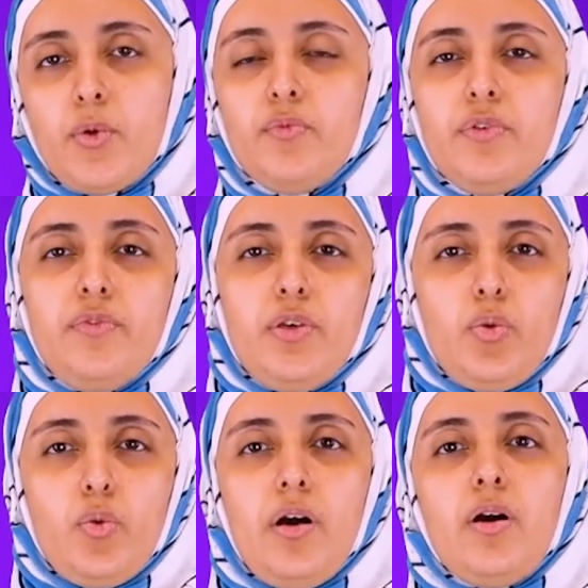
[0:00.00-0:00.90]
أم wie viel
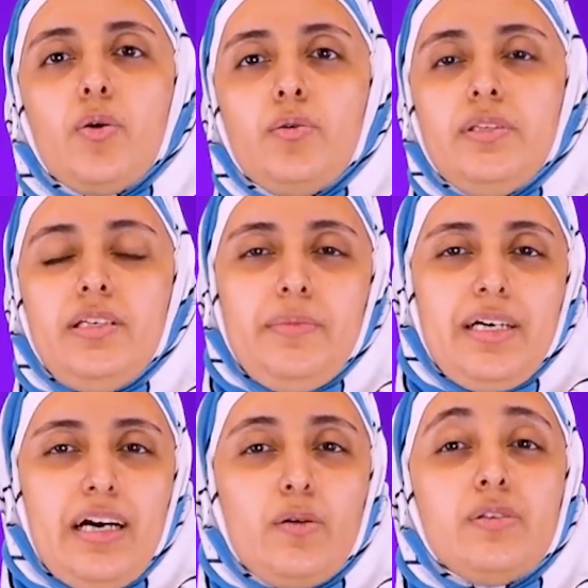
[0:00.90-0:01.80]
Uhr kommt
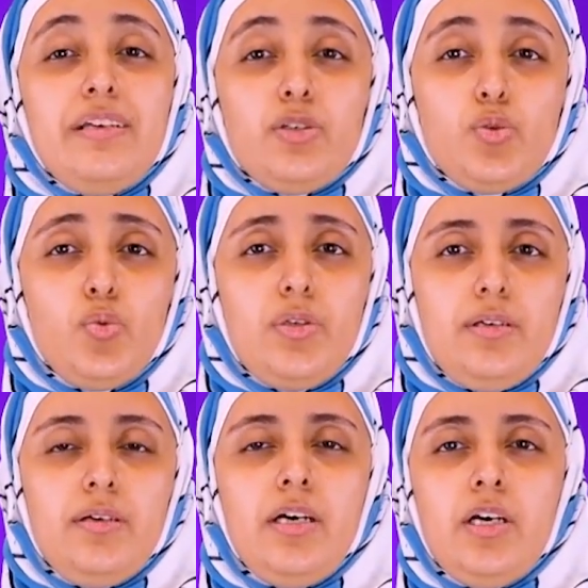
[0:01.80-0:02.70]
إيمان عاوز دي شولة